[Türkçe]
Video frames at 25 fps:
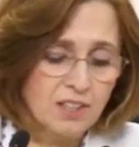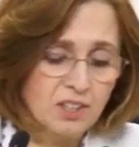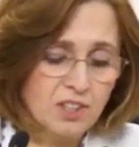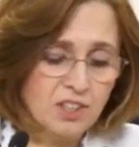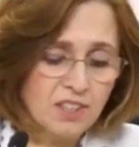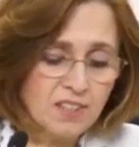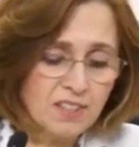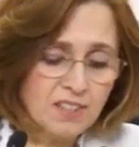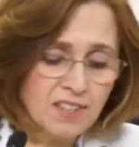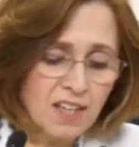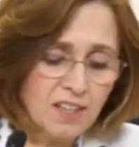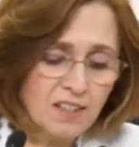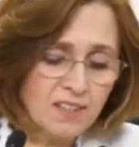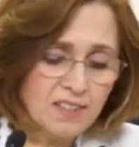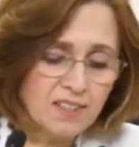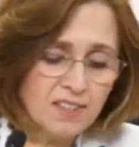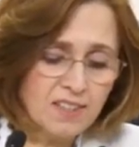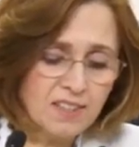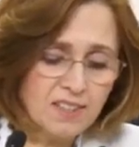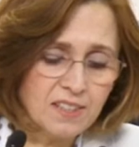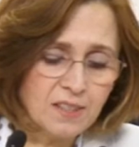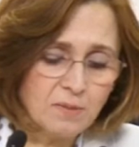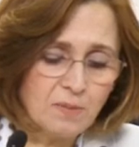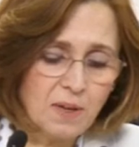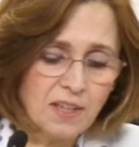Cinsel
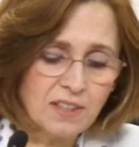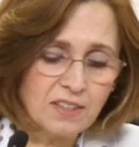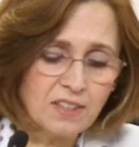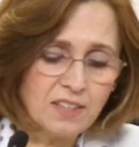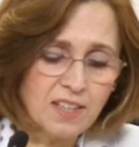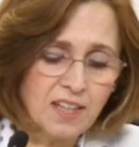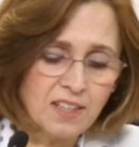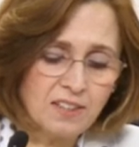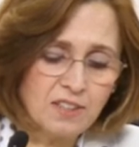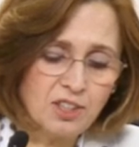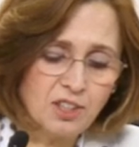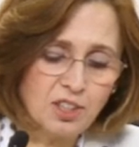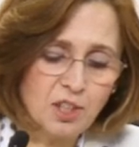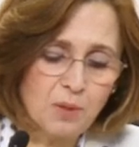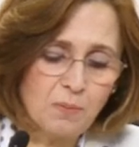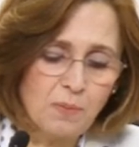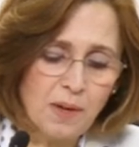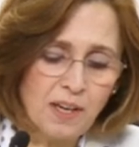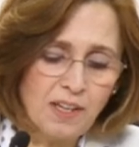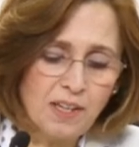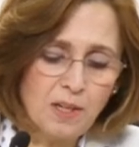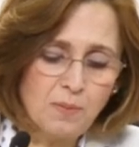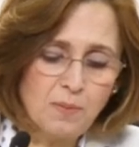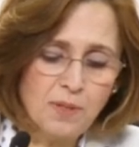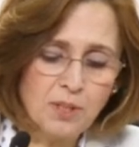istismar sadece
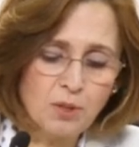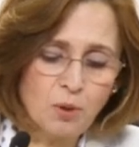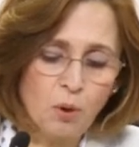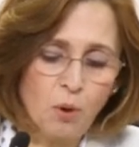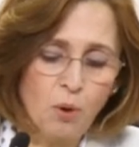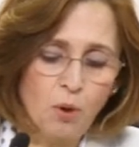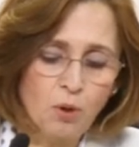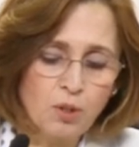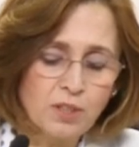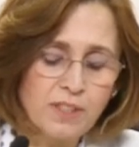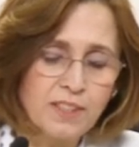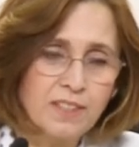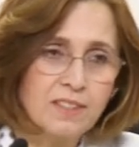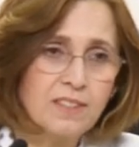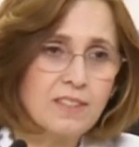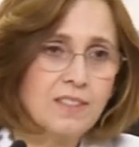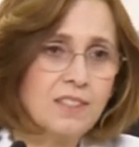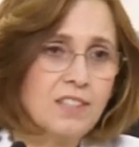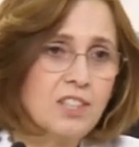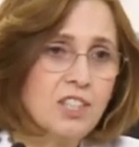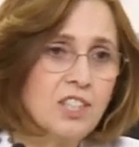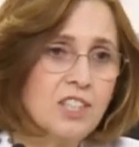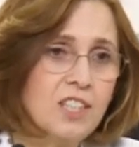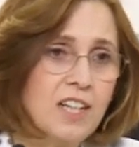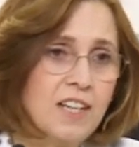belli bir organın
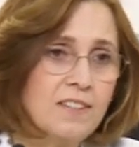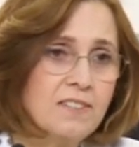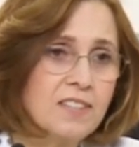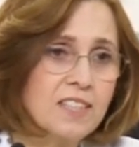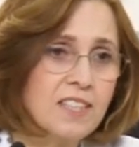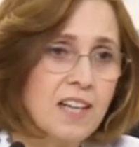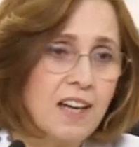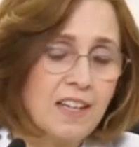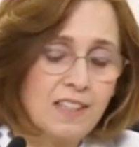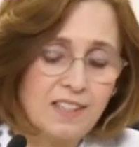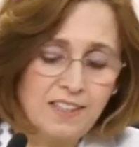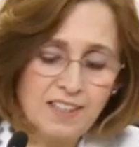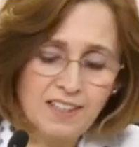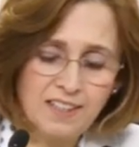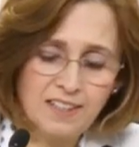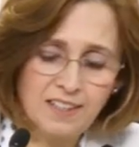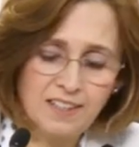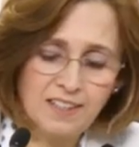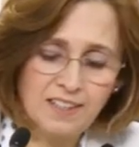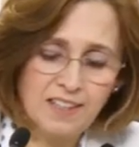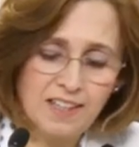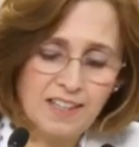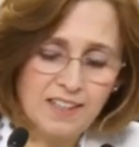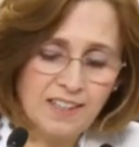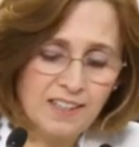işlevselliği
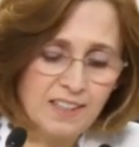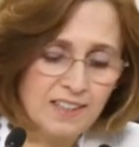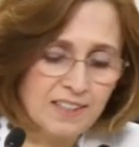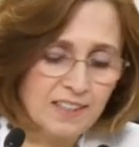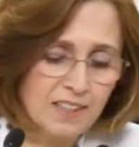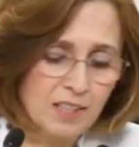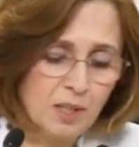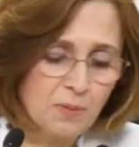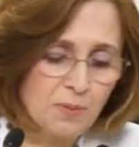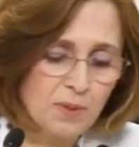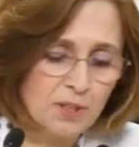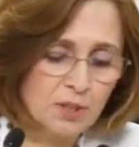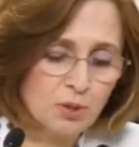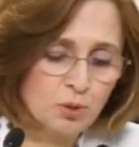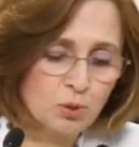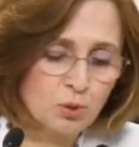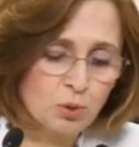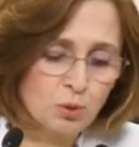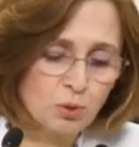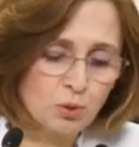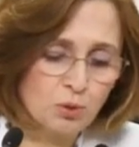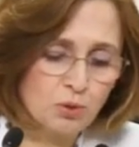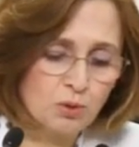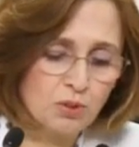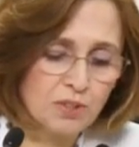ile ilgili bir
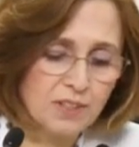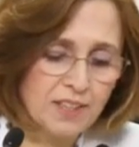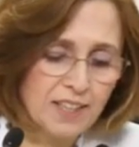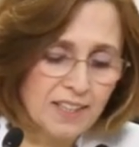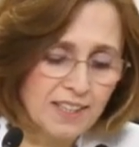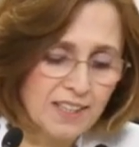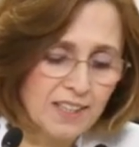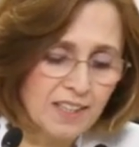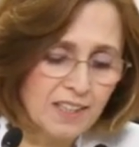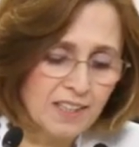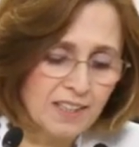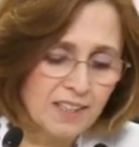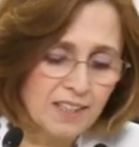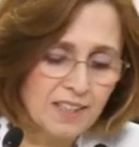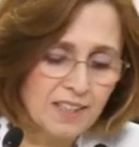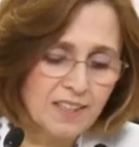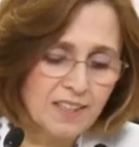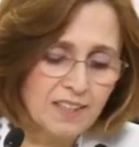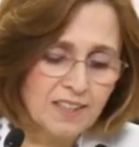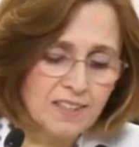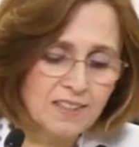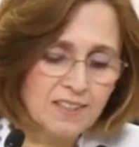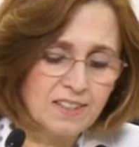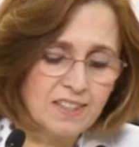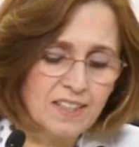sorun değil,
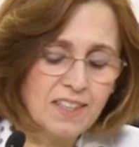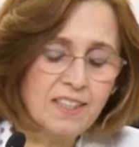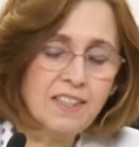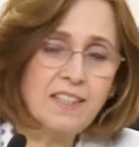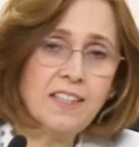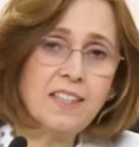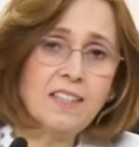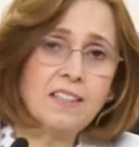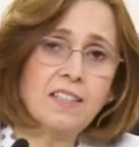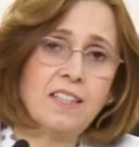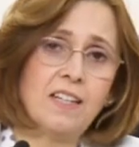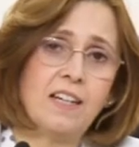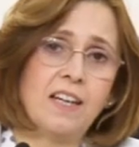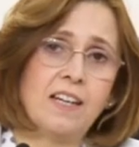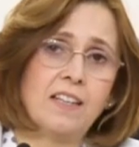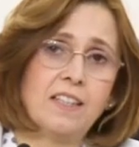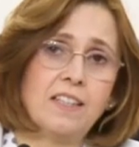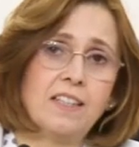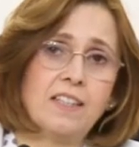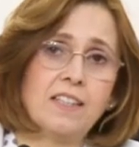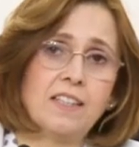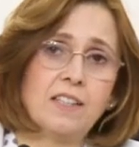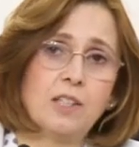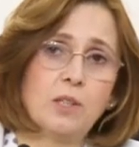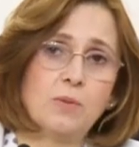zihniyet ile
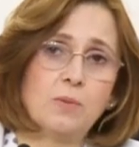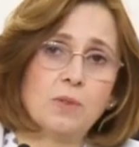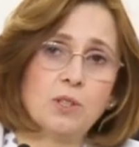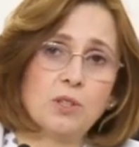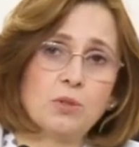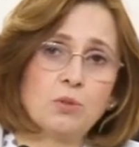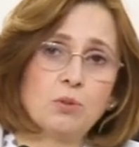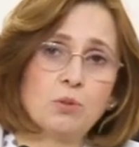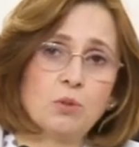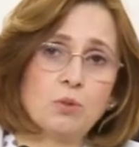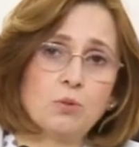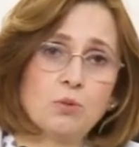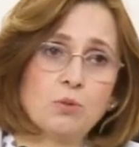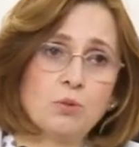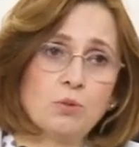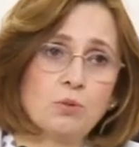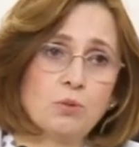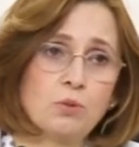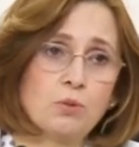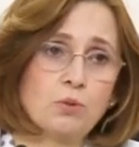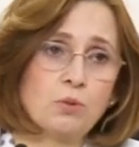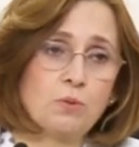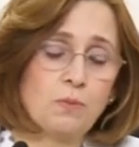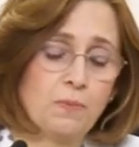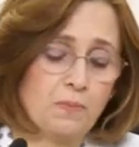ilgili bir
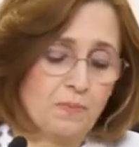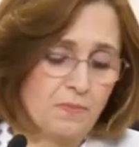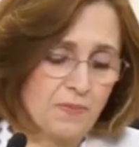sorundur.